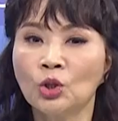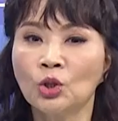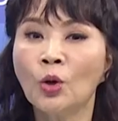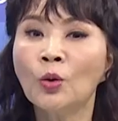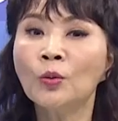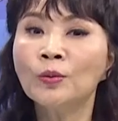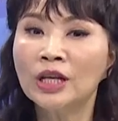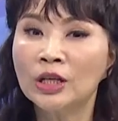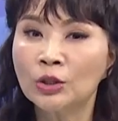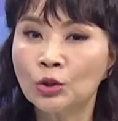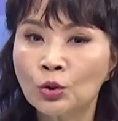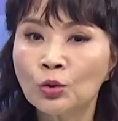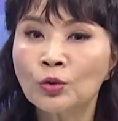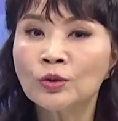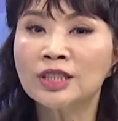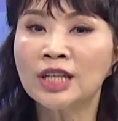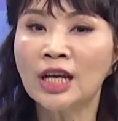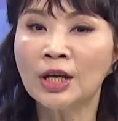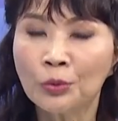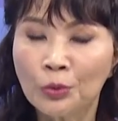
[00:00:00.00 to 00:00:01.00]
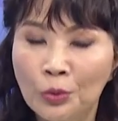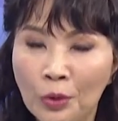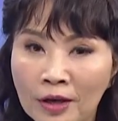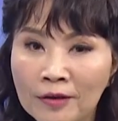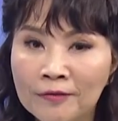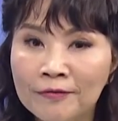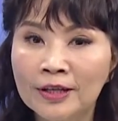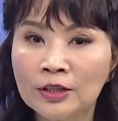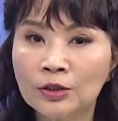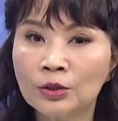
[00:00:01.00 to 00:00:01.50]
从我们的出生
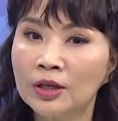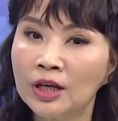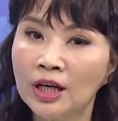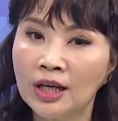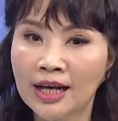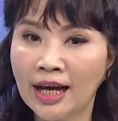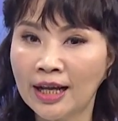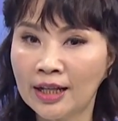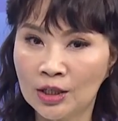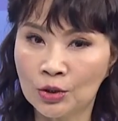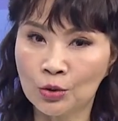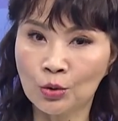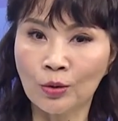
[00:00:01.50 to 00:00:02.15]
月份就可以看得